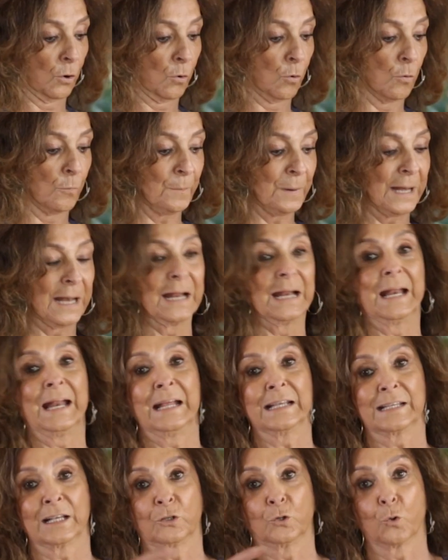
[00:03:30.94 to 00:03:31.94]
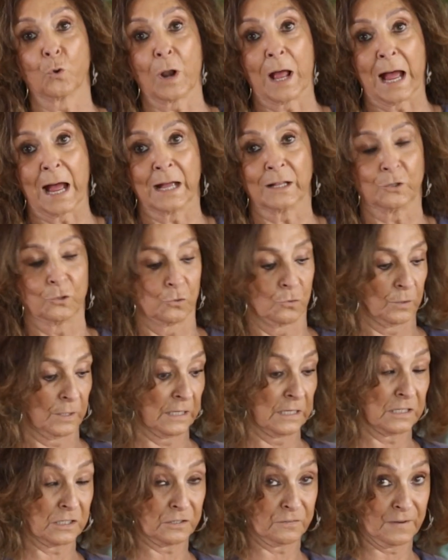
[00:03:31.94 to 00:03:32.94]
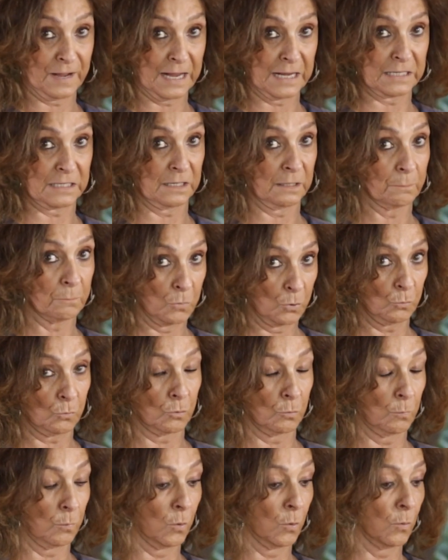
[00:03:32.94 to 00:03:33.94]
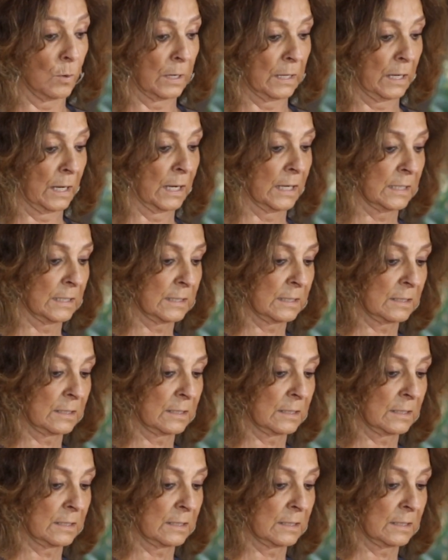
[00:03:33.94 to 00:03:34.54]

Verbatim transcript: com milanesa do lado, eles fazem, muito boa, aliás.